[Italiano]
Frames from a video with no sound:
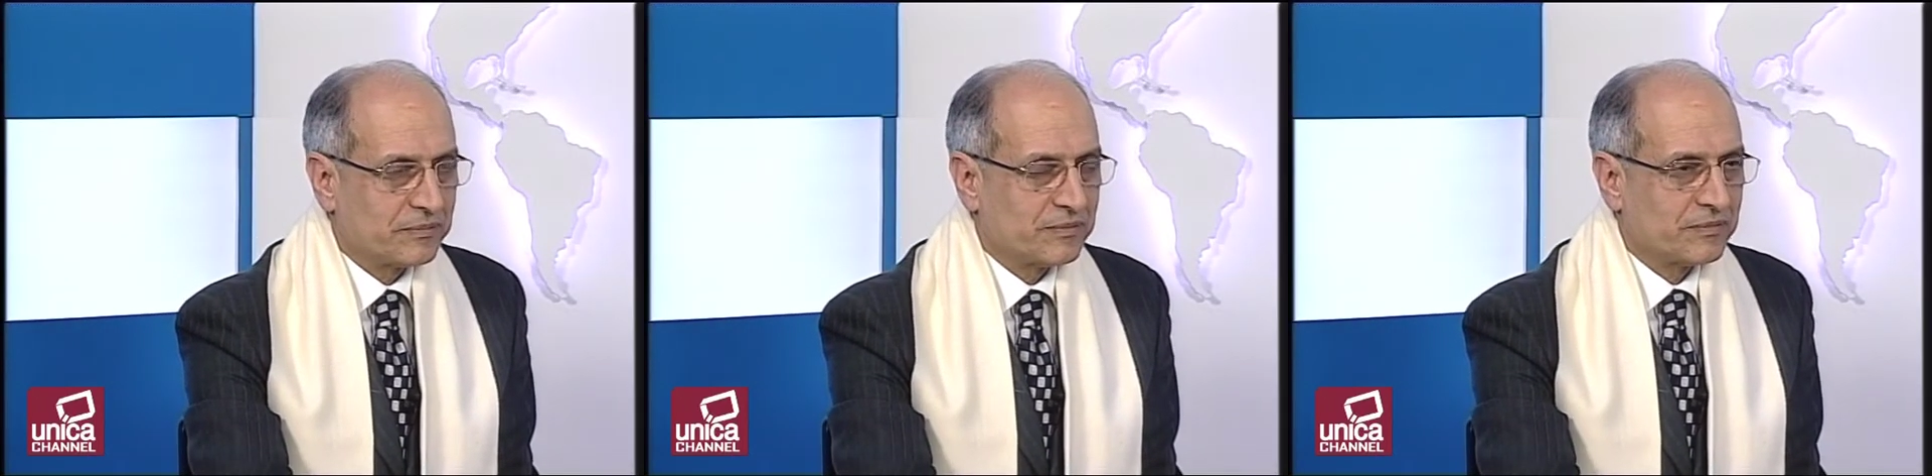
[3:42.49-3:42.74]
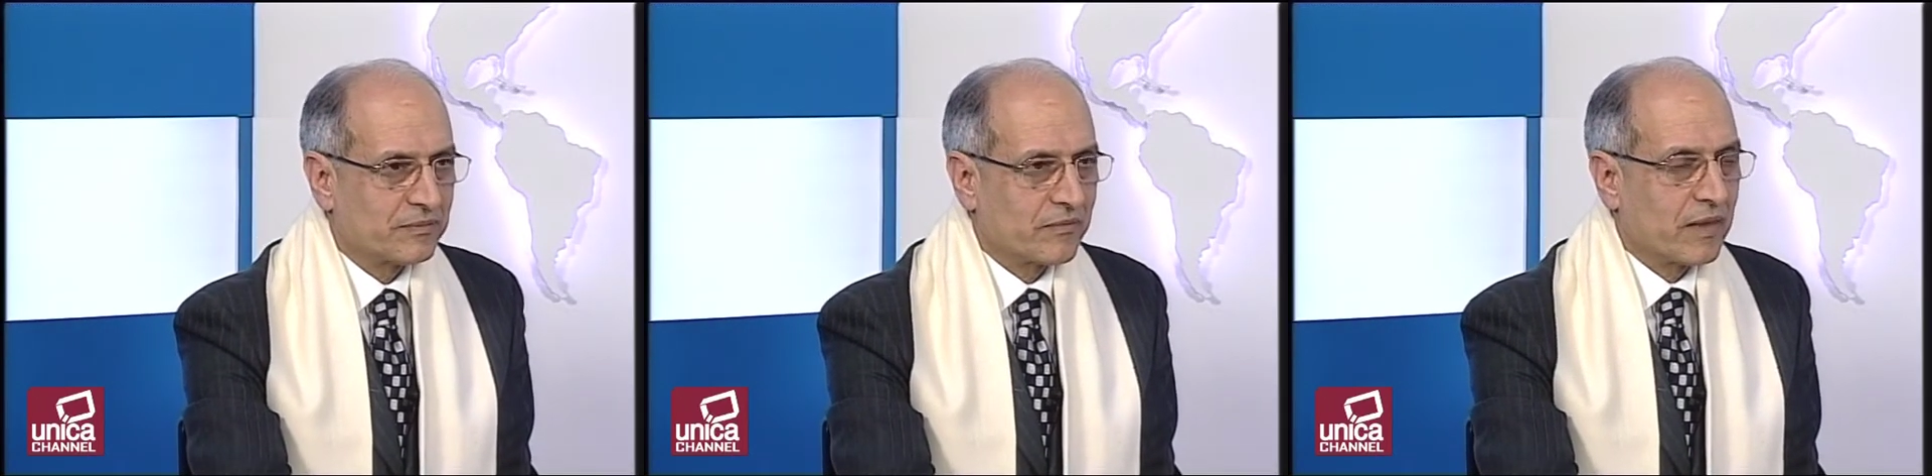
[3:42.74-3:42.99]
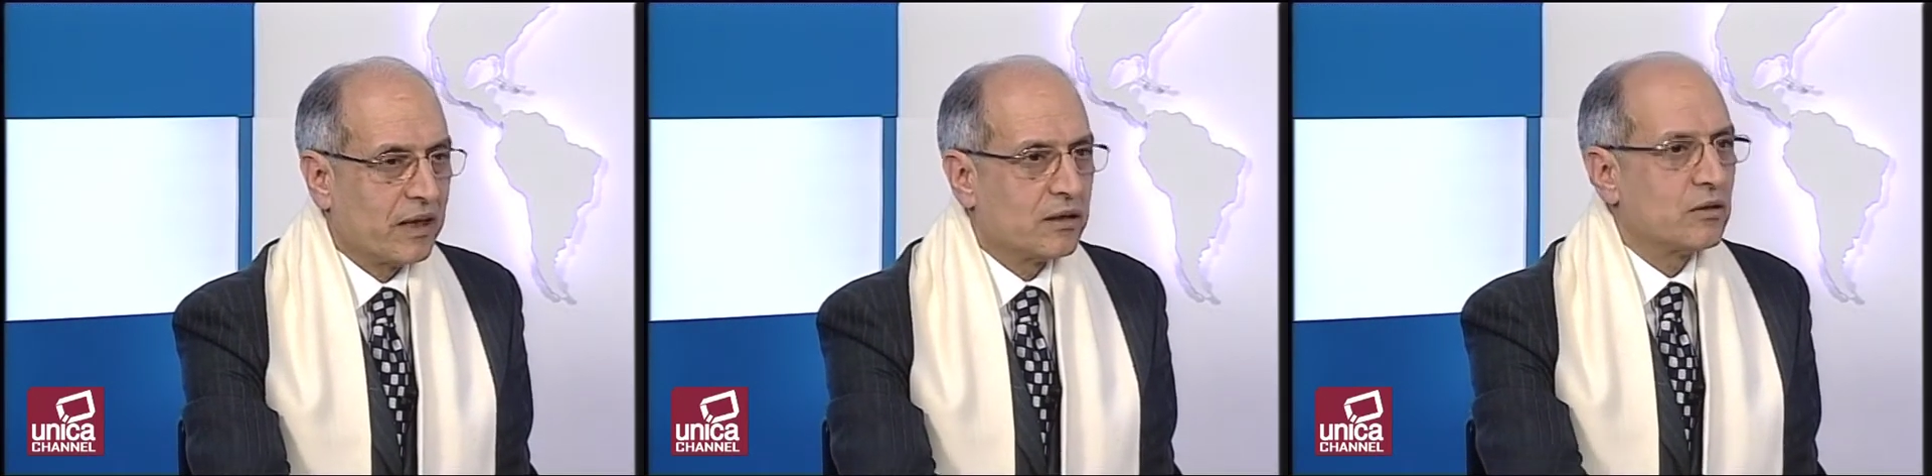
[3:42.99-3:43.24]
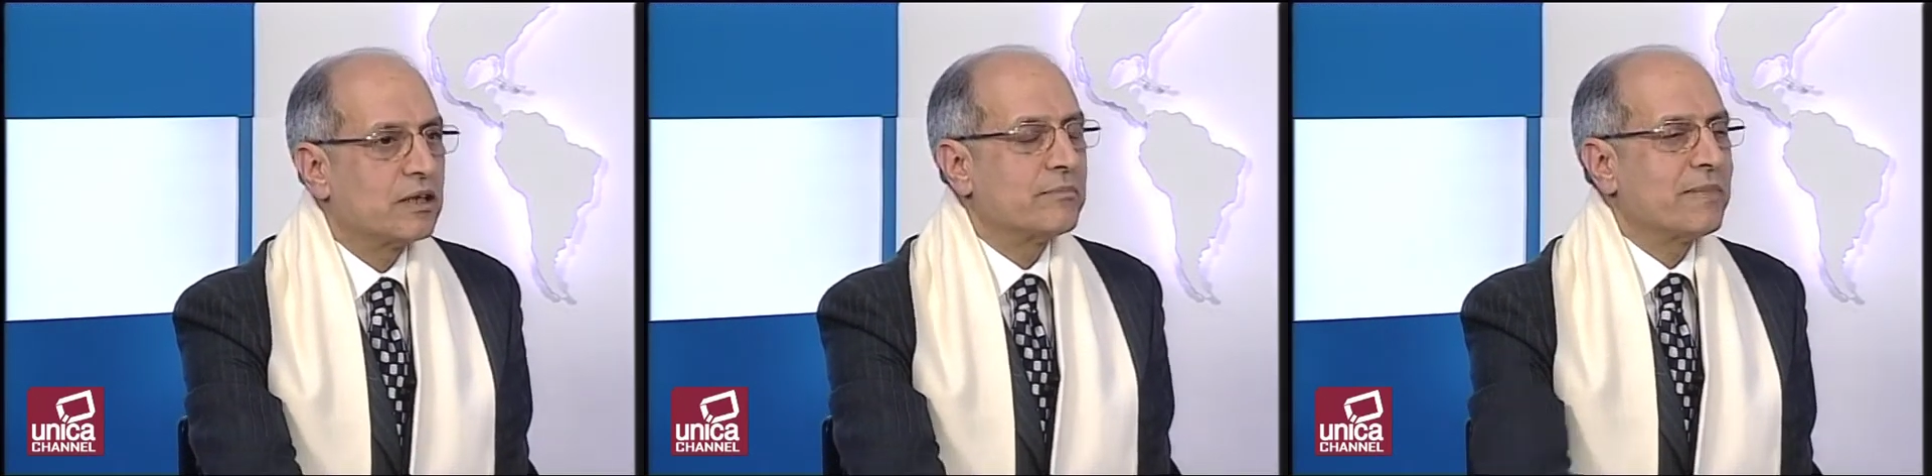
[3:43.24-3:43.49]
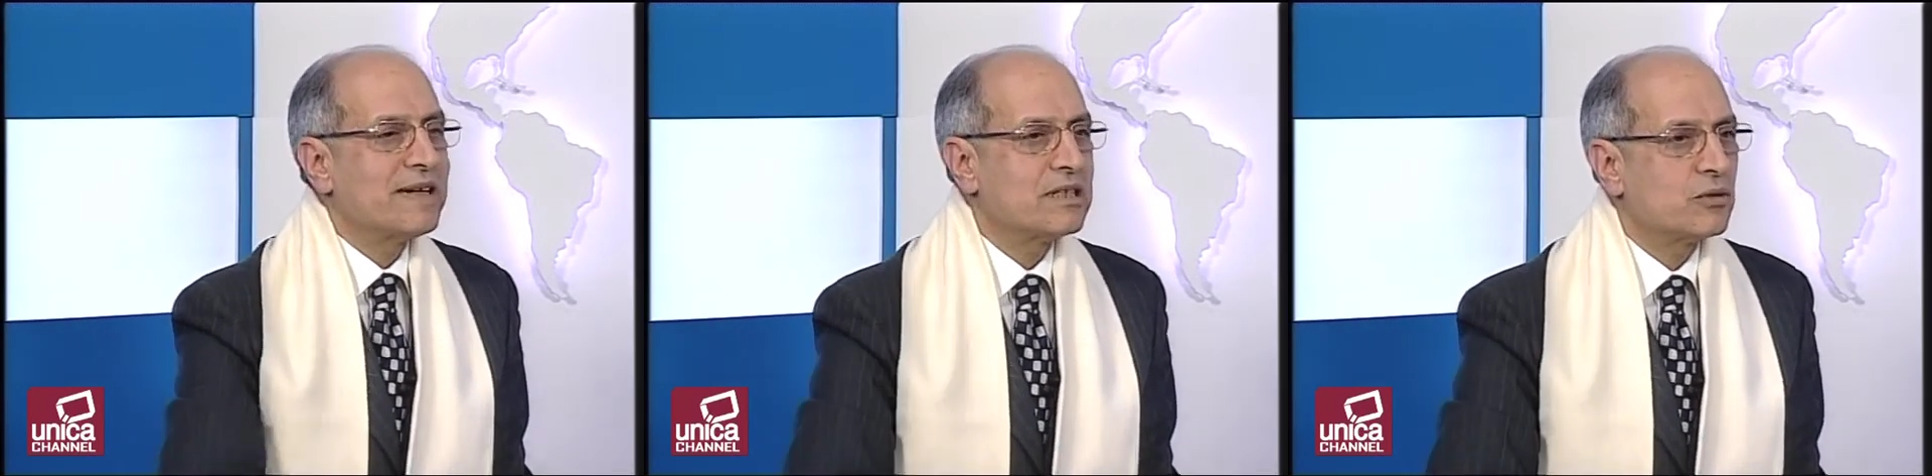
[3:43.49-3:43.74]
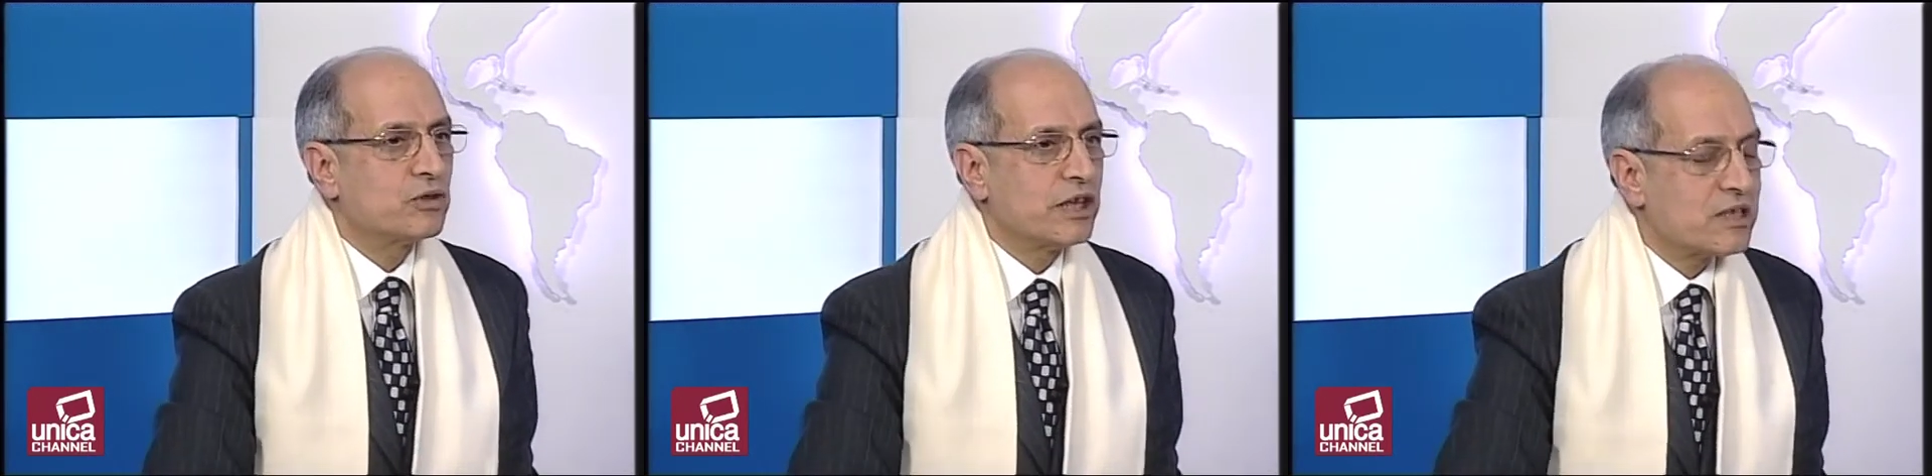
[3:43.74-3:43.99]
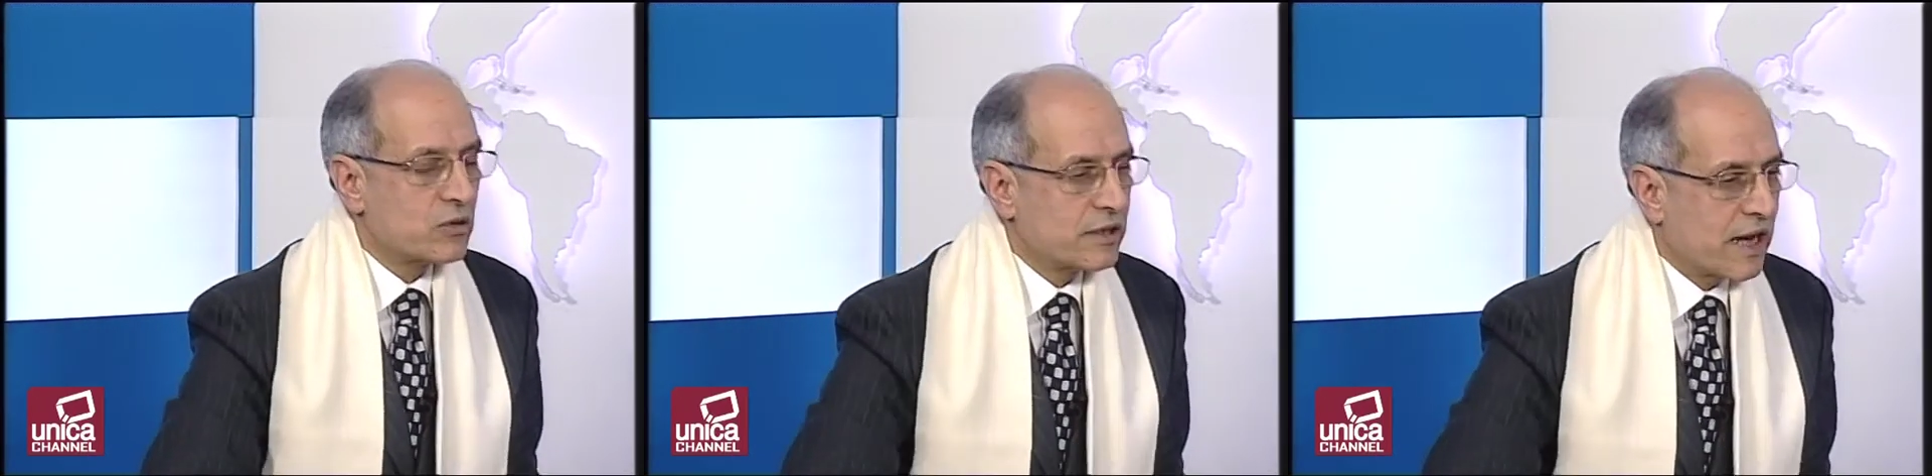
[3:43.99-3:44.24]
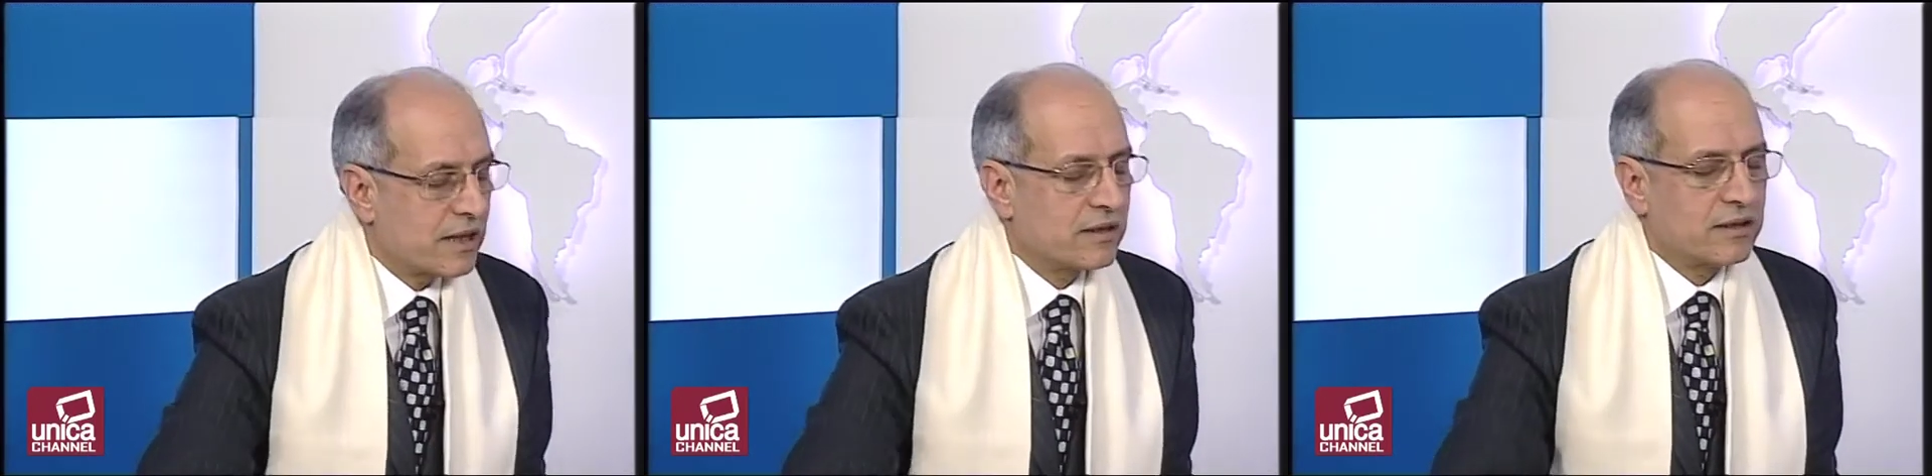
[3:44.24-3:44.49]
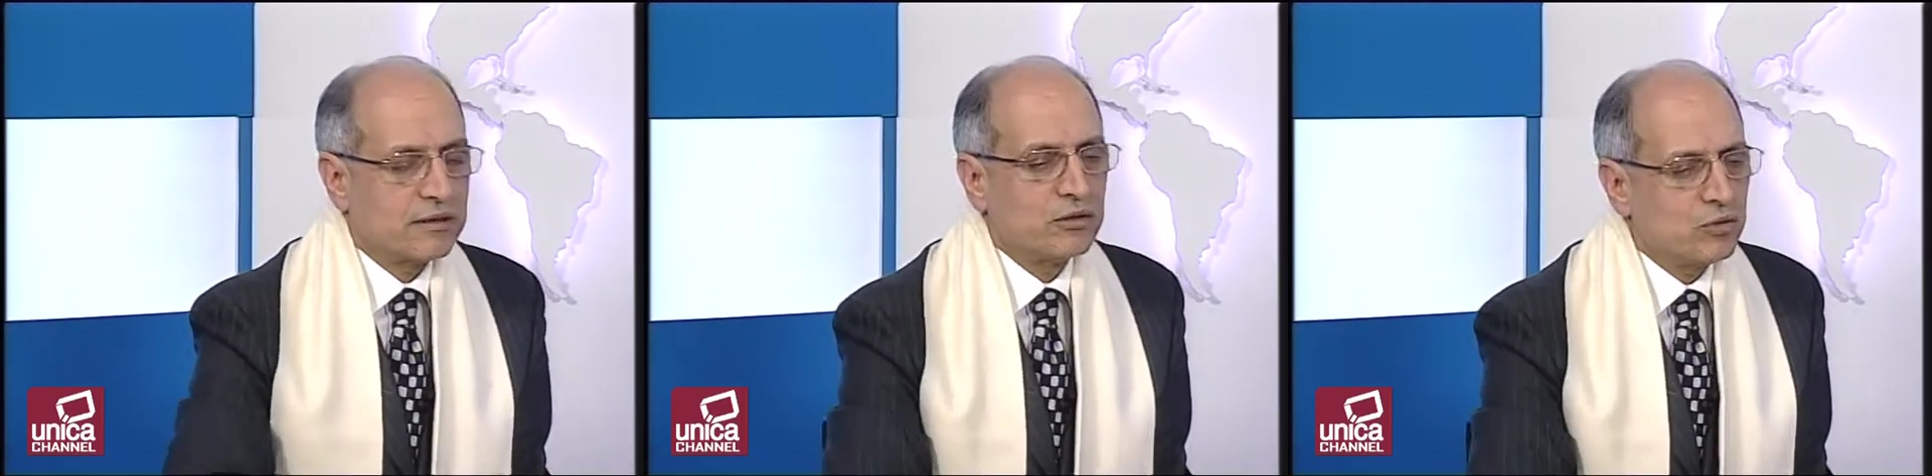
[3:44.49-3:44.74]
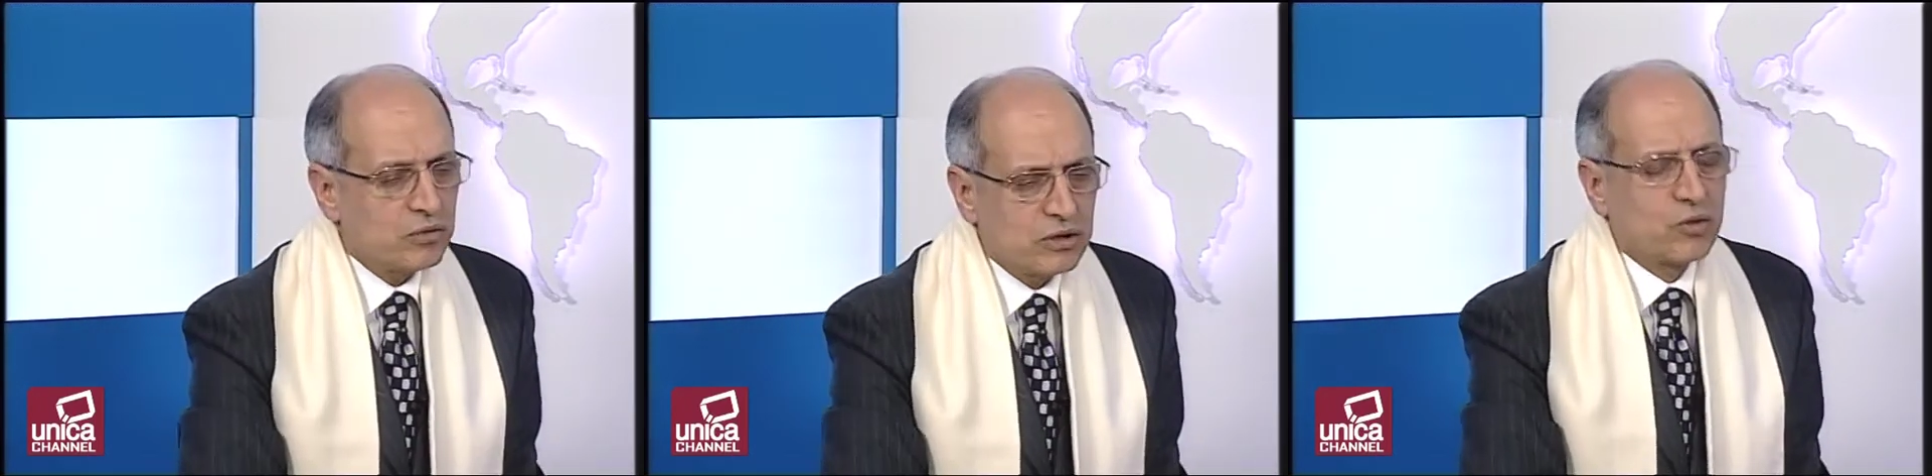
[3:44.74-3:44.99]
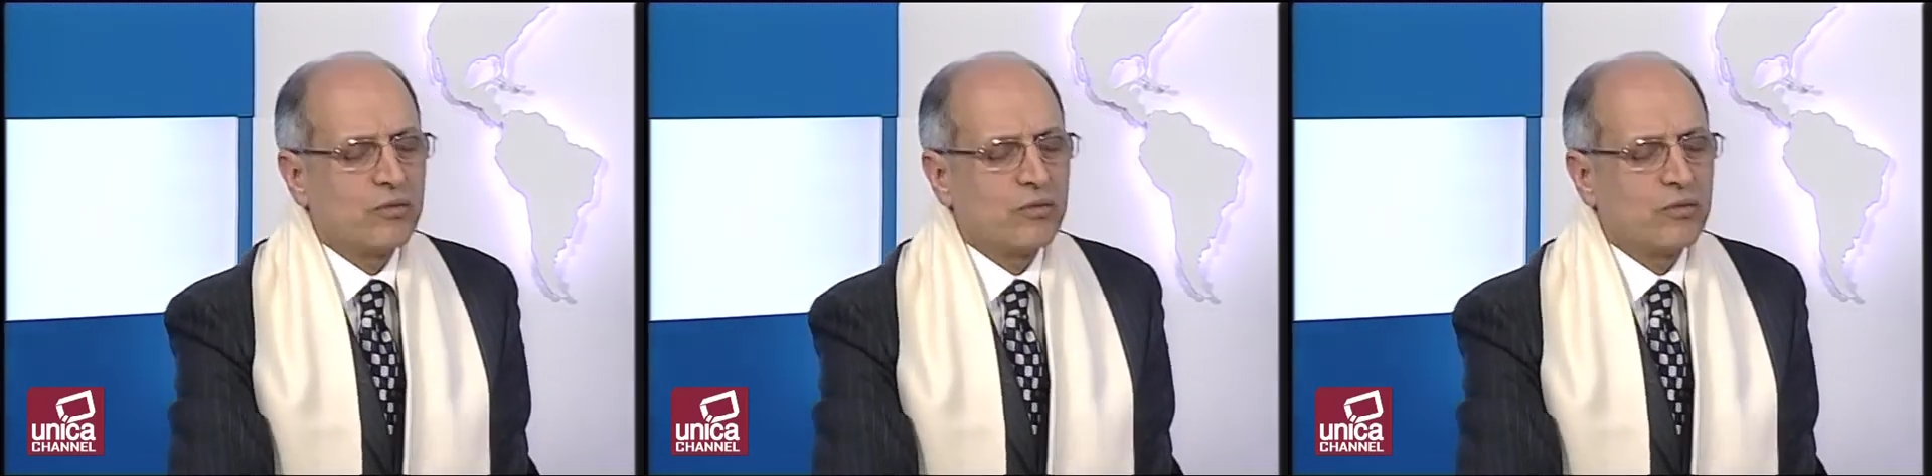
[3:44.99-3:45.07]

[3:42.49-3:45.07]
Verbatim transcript: Mm non è mai successo niente, in tutti i eh.